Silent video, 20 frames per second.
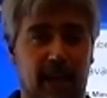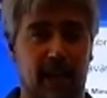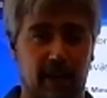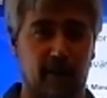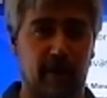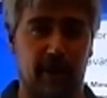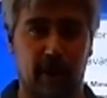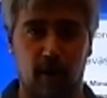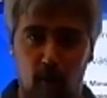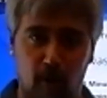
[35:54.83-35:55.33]
de
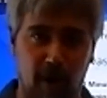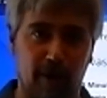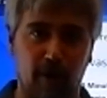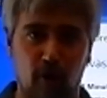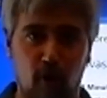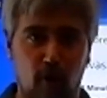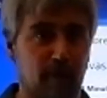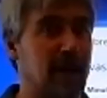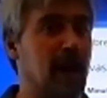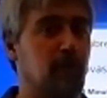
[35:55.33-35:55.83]
vez en cuando,
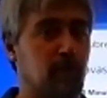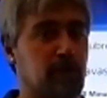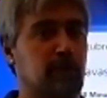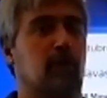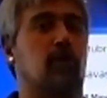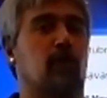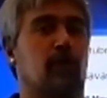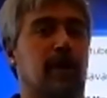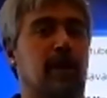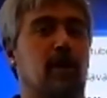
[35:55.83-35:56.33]
mirar vuestro
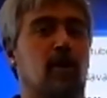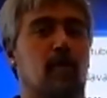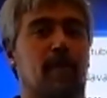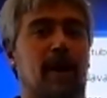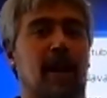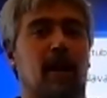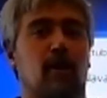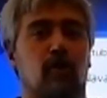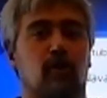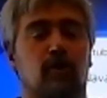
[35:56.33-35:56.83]
correo para
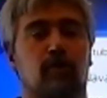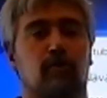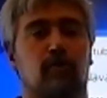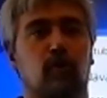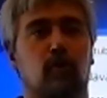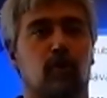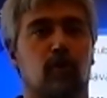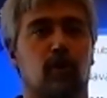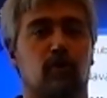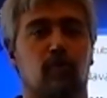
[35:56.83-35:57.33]
los
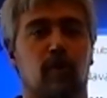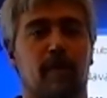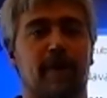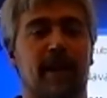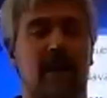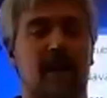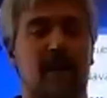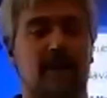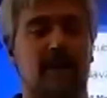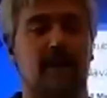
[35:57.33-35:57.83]
futuros
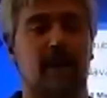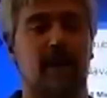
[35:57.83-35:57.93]
webinars